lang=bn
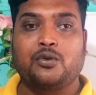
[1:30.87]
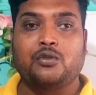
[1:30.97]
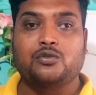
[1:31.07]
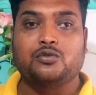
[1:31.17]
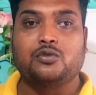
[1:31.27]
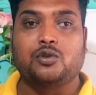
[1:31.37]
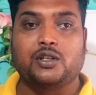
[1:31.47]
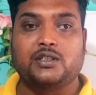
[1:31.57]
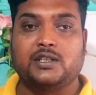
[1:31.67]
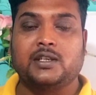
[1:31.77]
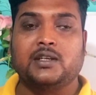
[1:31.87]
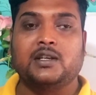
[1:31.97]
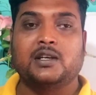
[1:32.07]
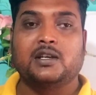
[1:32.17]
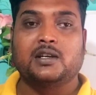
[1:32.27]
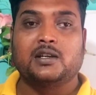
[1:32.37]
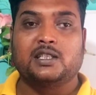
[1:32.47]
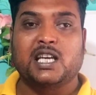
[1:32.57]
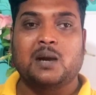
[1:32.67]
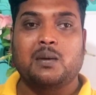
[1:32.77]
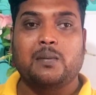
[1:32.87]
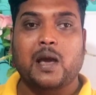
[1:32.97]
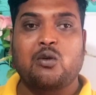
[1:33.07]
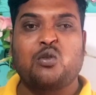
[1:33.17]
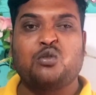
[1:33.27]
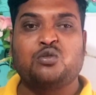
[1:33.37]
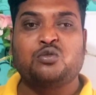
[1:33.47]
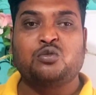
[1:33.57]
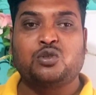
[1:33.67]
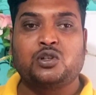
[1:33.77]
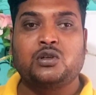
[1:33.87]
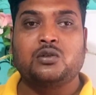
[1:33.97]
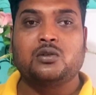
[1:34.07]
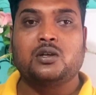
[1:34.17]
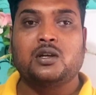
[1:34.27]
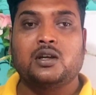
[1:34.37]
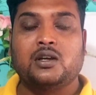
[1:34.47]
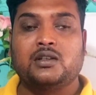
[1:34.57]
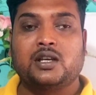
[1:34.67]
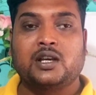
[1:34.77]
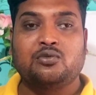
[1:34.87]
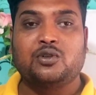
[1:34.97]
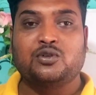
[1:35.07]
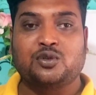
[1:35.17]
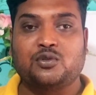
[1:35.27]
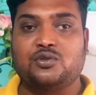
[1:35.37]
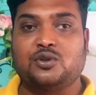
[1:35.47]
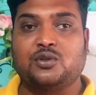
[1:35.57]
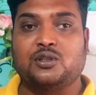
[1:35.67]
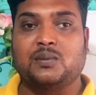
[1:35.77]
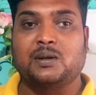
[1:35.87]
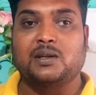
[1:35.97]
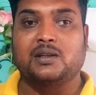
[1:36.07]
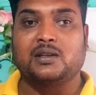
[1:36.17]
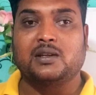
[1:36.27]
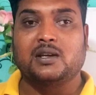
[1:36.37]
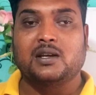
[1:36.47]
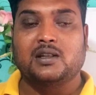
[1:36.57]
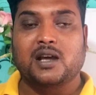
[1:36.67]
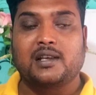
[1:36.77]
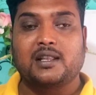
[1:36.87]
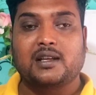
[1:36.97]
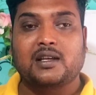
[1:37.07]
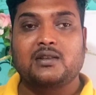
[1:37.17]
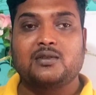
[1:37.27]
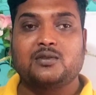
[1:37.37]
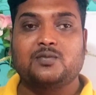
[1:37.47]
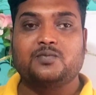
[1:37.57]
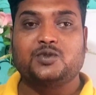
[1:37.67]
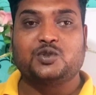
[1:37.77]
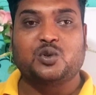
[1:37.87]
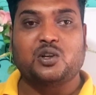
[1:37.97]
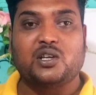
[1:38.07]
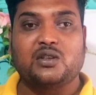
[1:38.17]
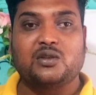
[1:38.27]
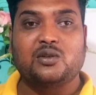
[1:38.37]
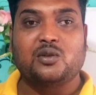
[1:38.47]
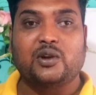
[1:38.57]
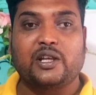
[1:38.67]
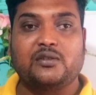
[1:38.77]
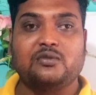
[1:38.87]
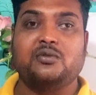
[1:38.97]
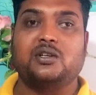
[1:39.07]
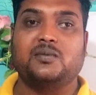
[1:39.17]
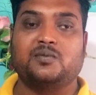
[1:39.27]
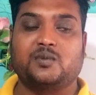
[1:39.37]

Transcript: টোল শুরু করেছে যেভাবে ব্যঙ্গ শুরু করেছিল সে কিন্তু সহ্য করতে পারেনি তাই তাকে কিন্তু চলে যেতে হলো অনেক দূরে